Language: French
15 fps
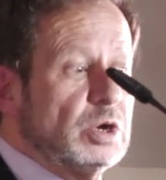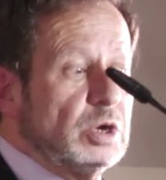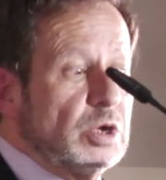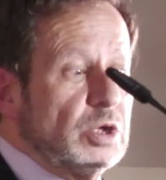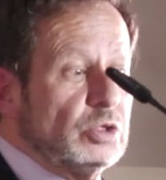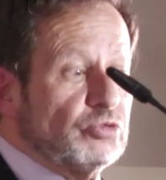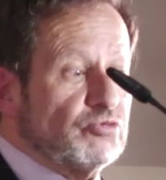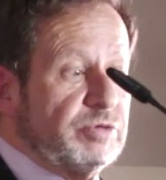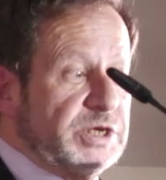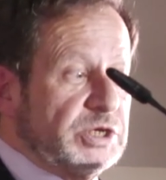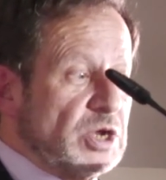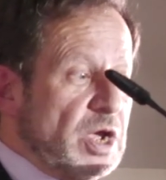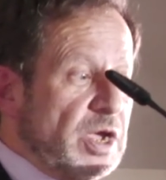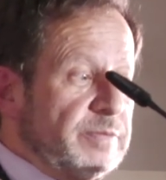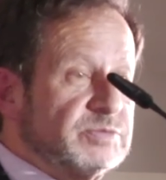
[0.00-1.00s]

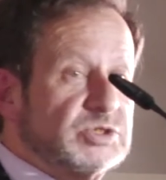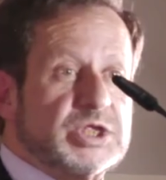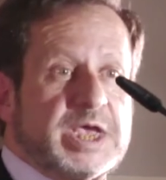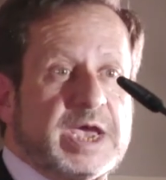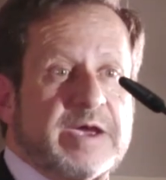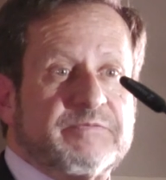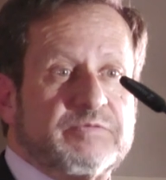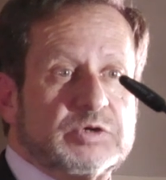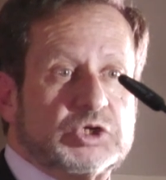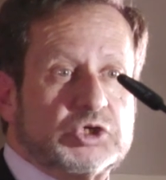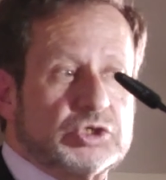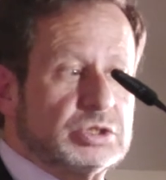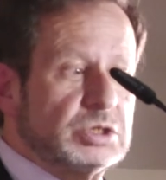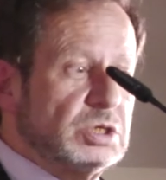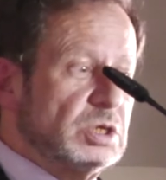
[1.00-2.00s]
d'élévation de,
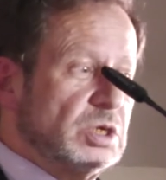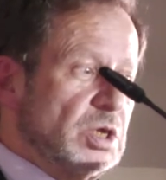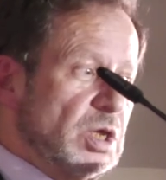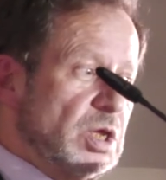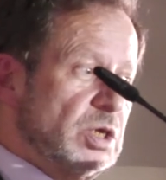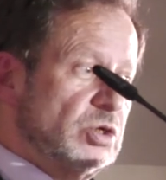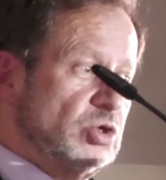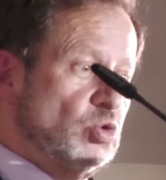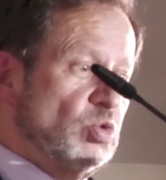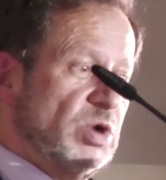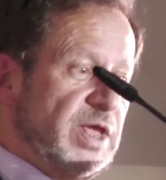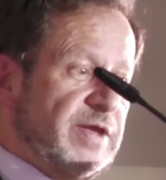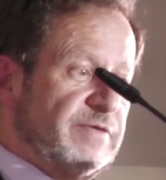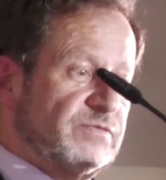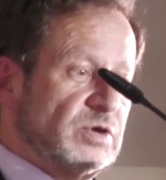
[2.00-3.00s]
10 mm par
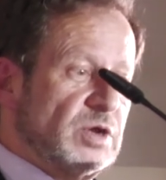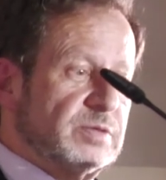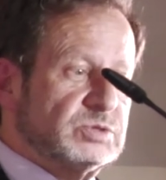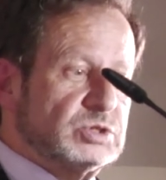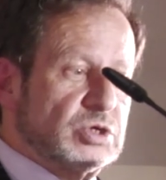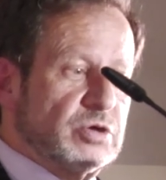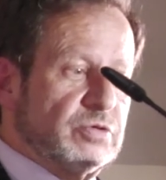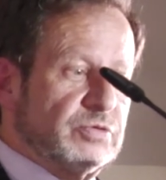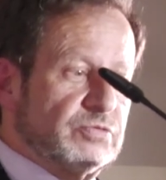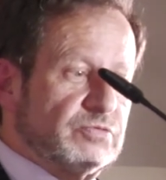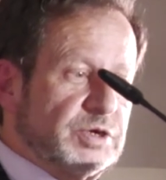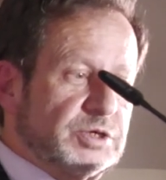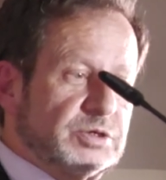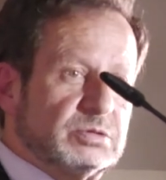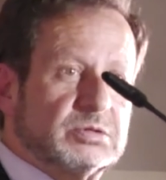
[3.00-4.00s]
an, donc trois
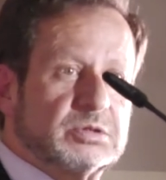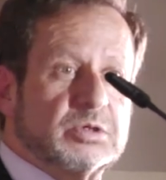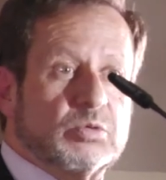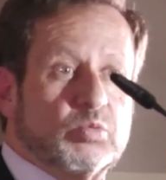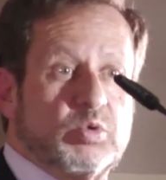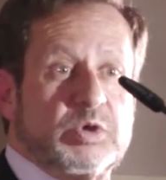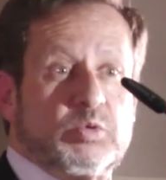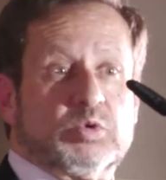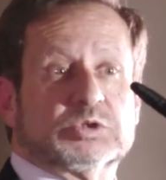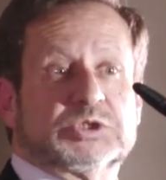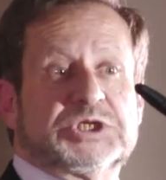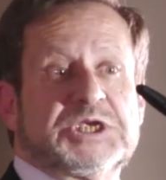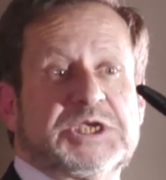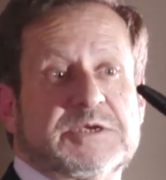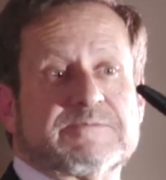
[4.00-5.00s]
fois le,
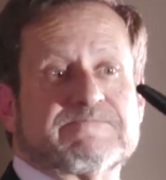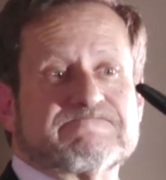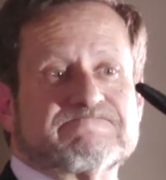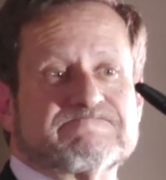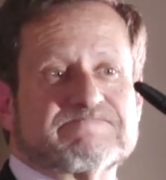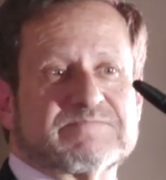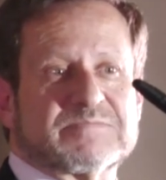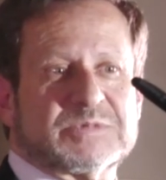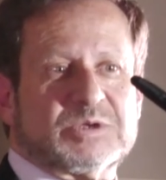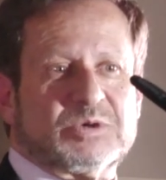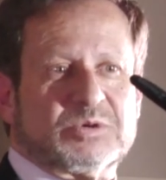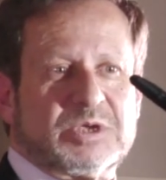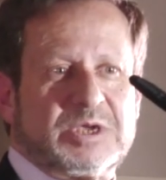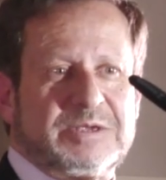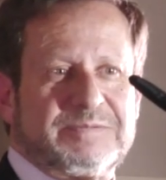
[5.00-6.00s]
la moyenne.
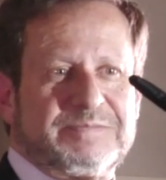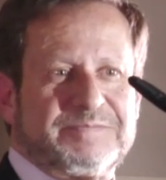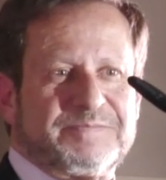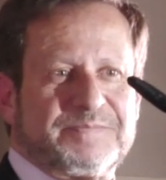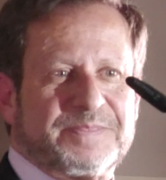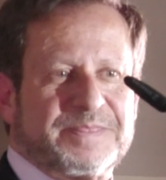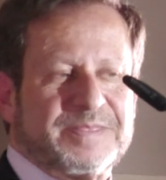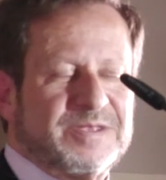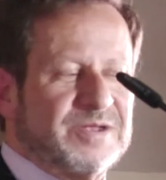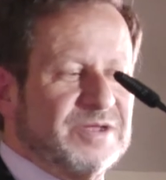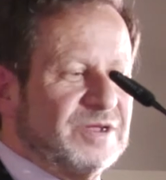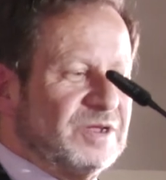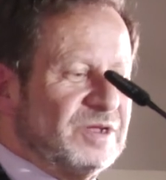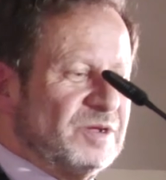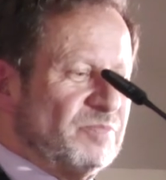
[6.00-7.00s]
On
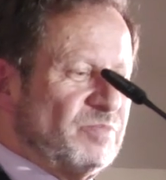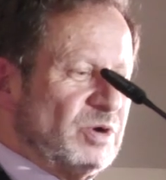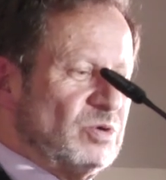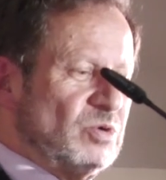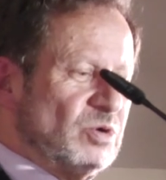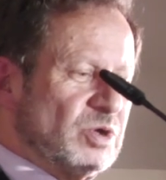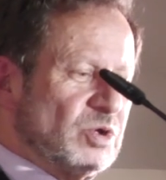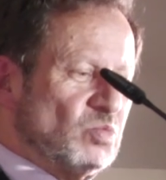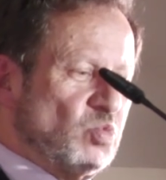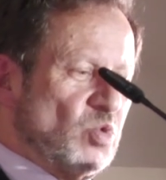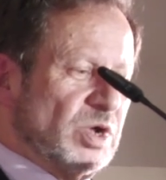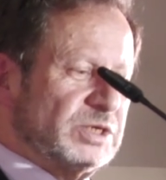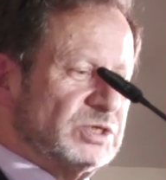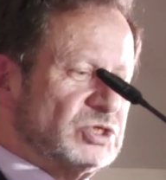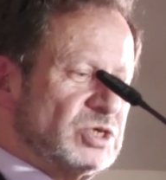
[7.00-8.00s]
verra bien si c'est le cas.
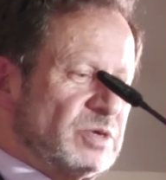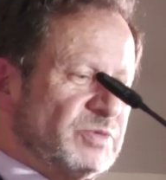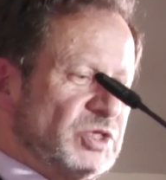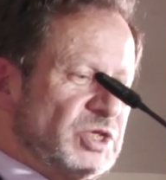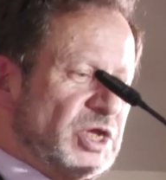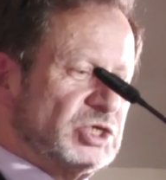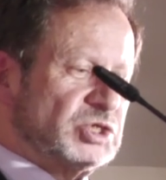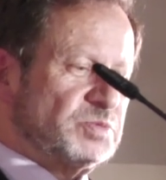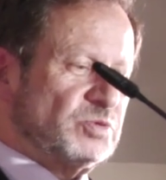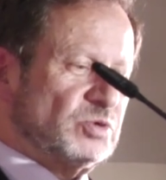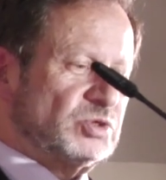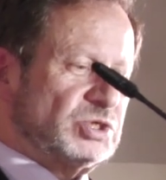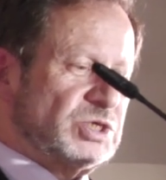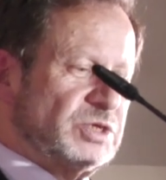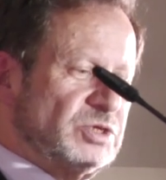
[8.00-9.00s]

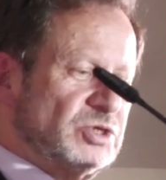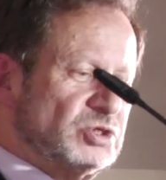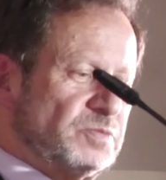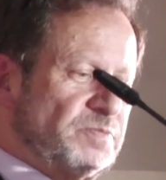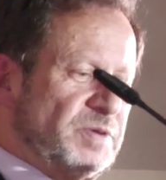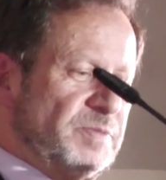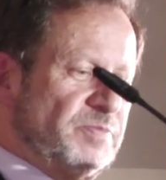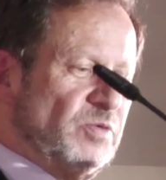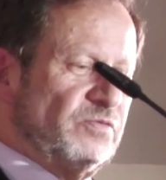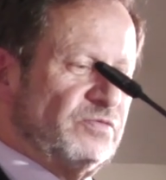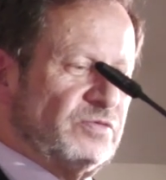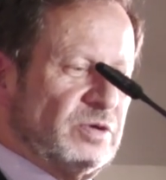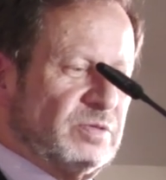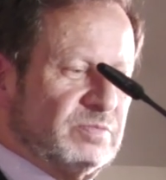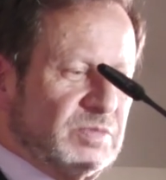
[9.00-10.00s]
Mais regardez ce que
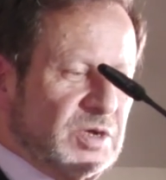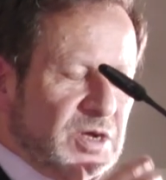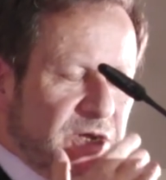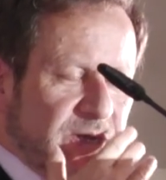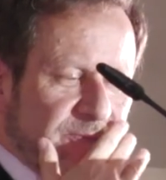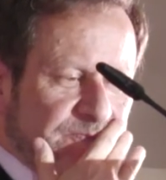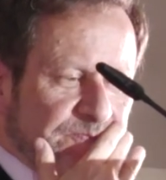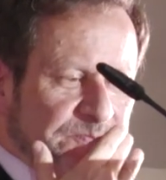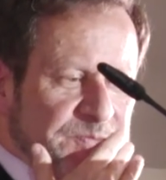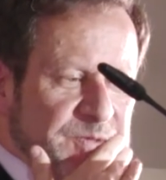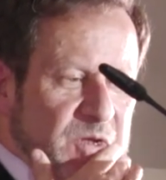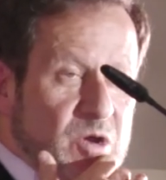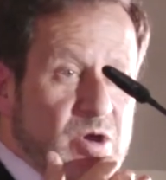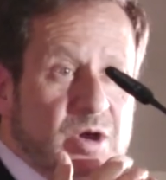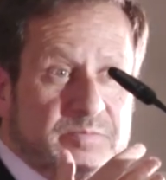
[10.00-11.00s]
disent certains des,
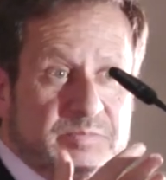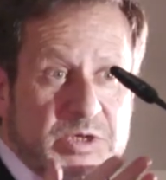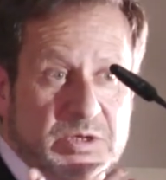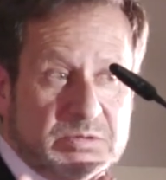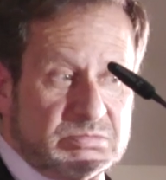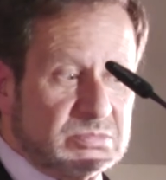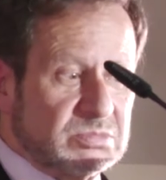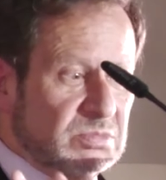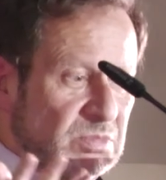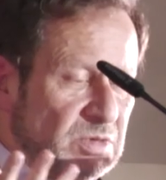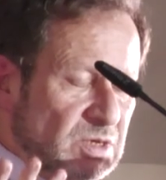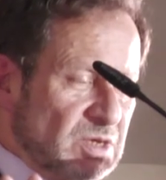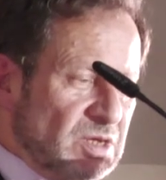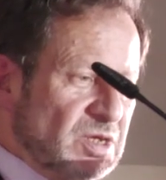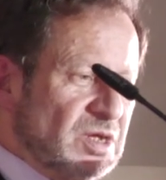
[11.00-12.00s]
experts.
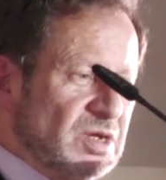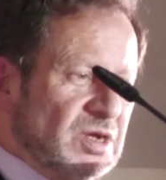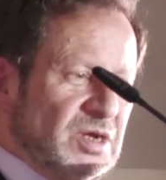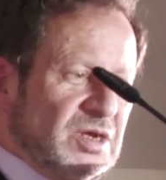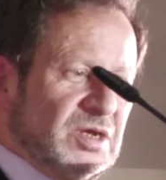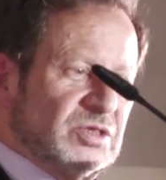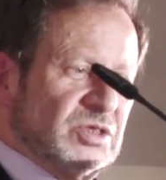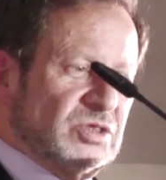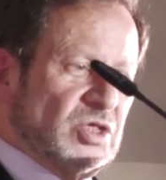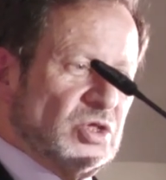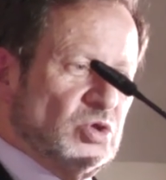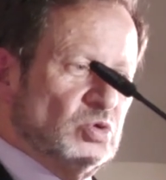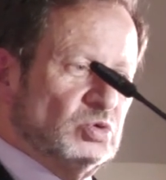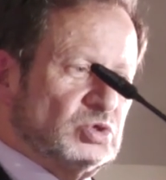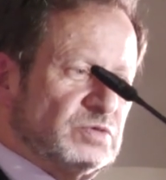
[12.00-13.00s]
ce
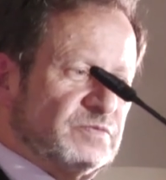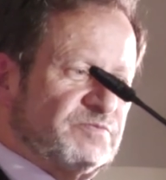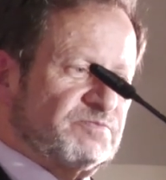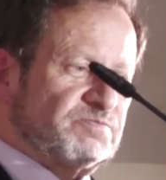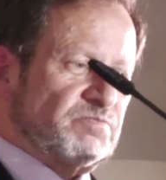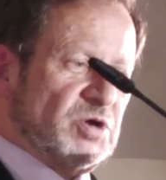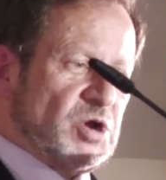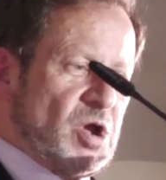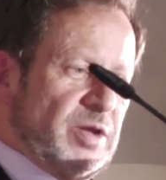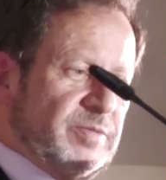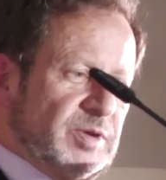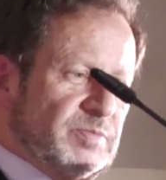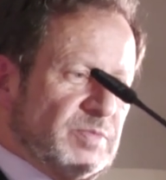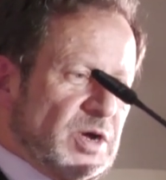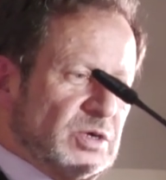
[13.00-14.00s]
sont des scientifiques de
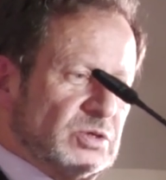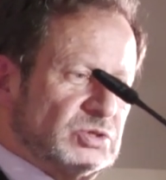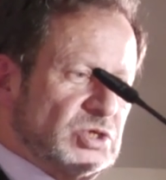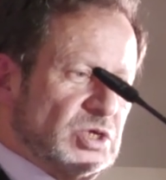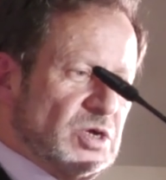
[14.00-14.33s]
Columbia.